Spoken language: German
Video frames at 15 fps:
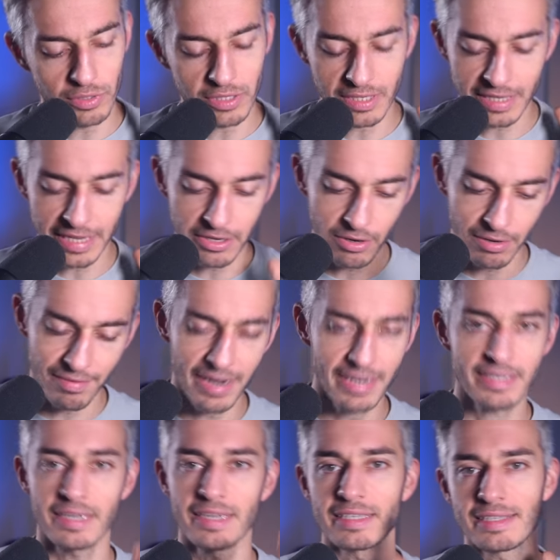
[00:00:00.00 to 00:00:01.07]
Und es geht noch
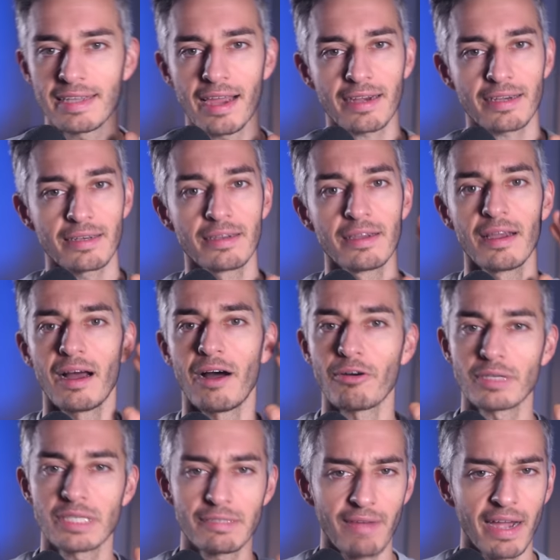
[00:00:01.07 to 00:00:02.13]
weiter. Es sagten auch
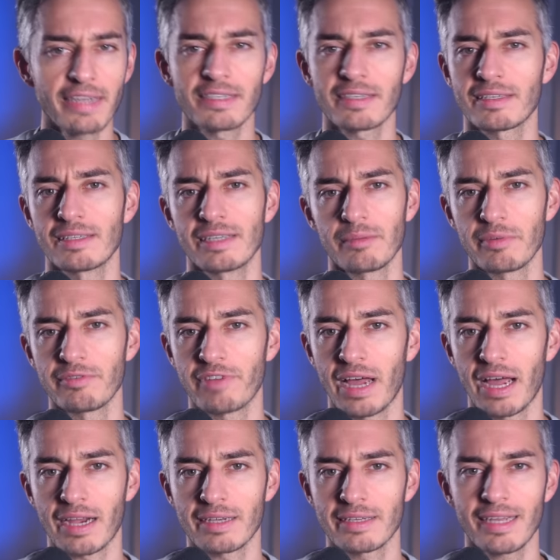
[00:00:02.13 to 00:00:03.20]
zwei Drittel der
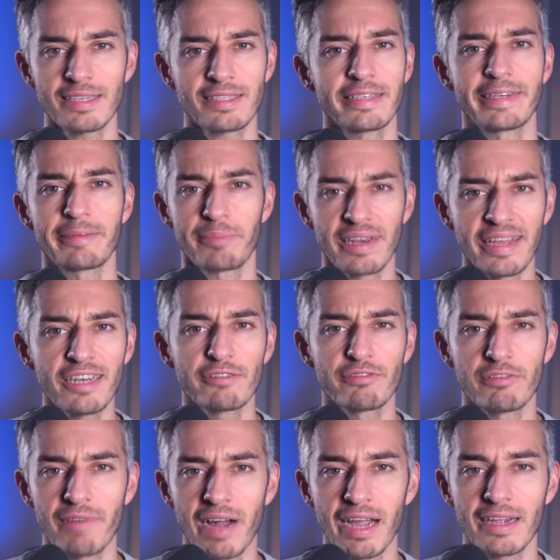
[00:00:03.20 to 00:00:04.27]
Befragten, dass sie die Pläne
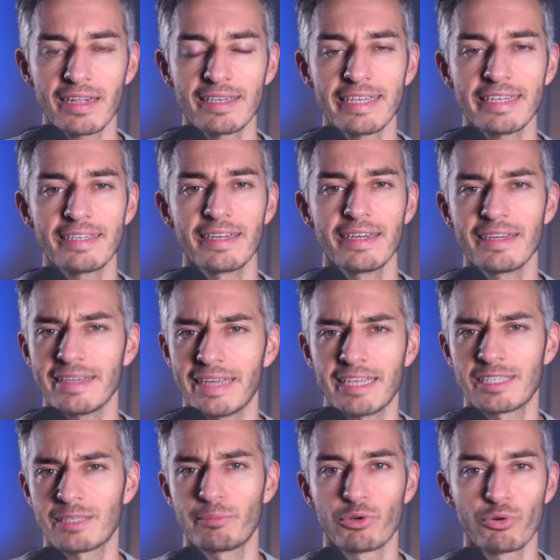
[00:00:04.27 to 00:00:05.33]
von Wagenknecht
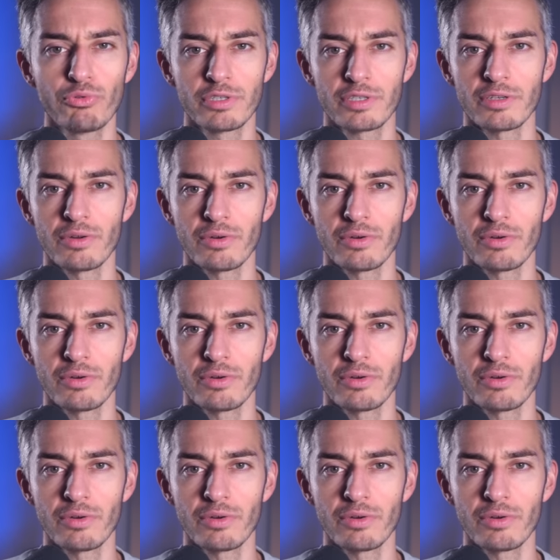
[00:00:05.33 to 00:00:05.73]
jetzt begrüßen.